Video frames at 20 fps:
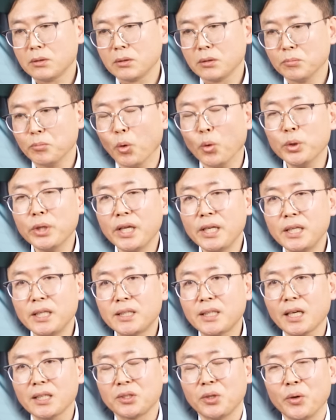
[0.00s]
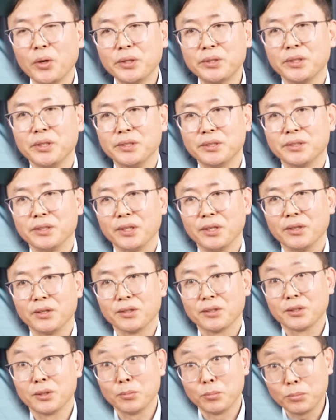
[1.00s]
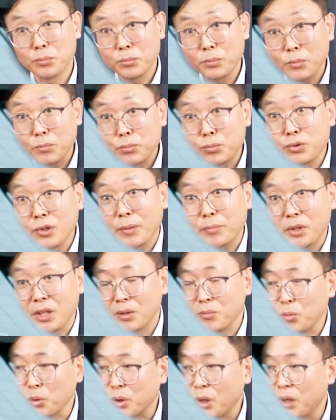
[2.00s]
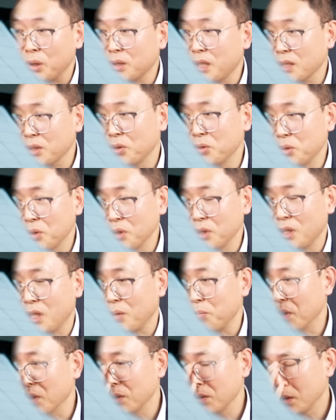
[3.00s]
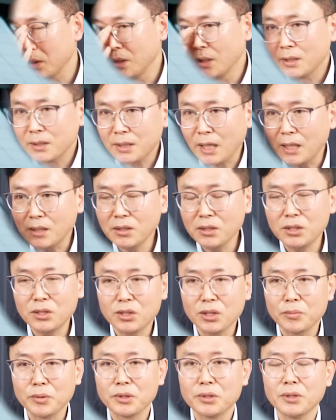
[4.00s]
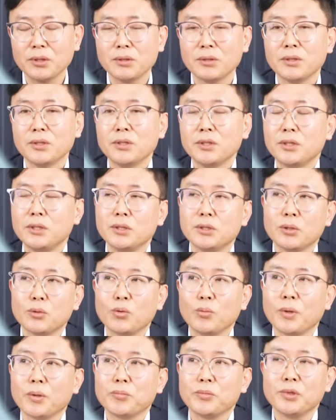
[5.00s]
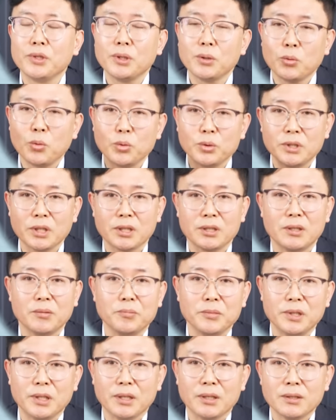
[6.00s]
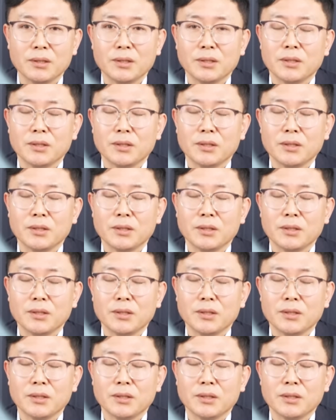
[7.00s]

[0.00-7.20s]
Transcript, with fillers: 모델이 딱 정해져 있어요. 부합되는 모델이 딱 선정이 되면 사는 시점에서 7,500불이 공제가 됩니다.